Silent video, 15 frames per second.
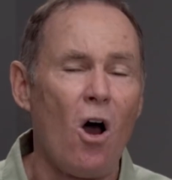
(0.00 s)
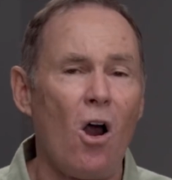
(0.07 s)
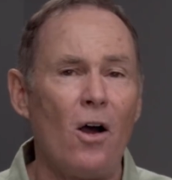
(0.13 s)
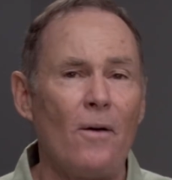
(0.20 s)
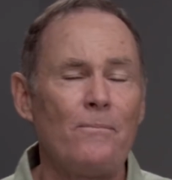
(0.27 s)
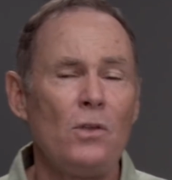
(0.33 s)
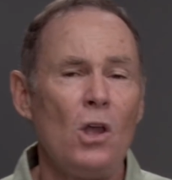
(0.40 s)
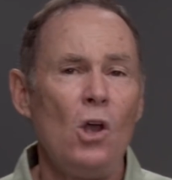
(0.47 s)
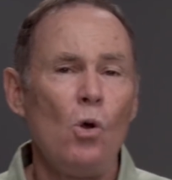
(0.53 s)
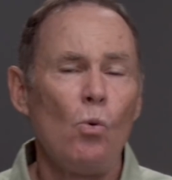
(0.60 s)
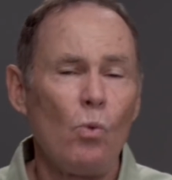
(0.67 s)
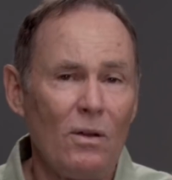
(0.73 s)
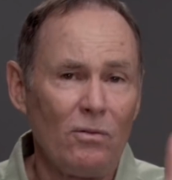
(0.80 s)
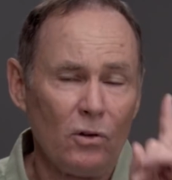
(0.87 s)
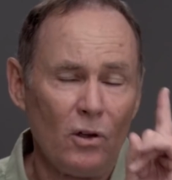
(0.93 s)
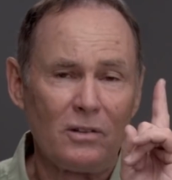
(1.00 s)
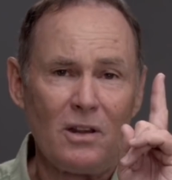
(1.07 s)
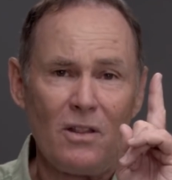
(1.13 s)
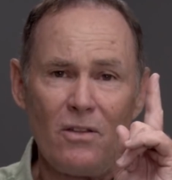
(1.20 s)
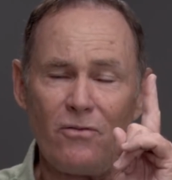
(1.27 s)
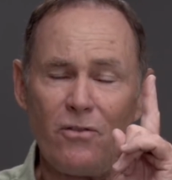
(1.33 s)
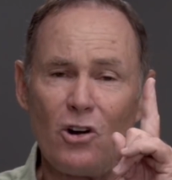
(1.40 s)
Der erste lautet,
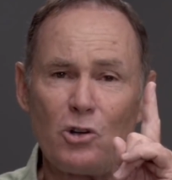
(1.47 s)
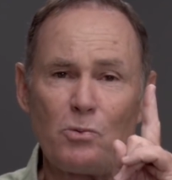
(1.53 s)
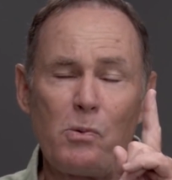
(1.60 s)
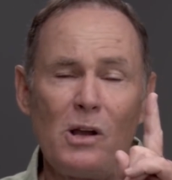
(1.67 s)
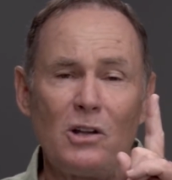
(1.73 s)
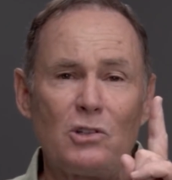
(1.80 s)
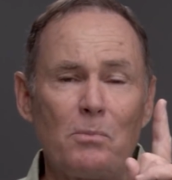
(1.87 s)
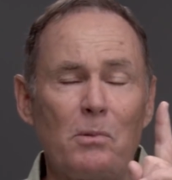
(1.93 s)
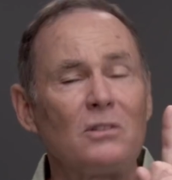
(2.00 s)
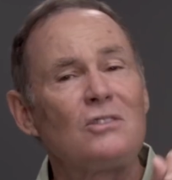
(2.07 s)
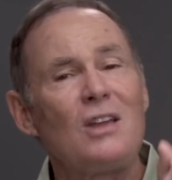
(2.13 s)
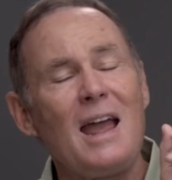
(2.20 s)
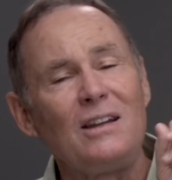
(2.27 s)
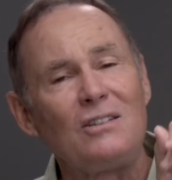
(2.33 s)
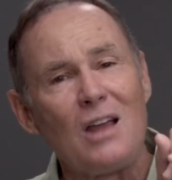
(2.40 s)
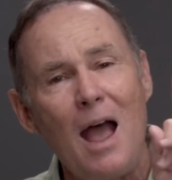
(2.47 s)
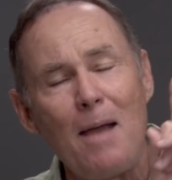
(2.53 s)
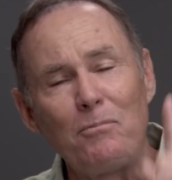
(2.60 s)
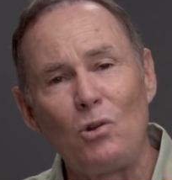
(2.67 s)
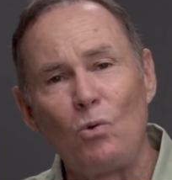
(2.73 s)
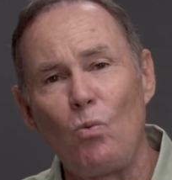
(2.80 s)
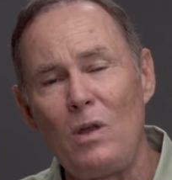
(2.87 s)
nehmen Sie sich
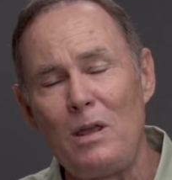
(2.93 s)
Zeit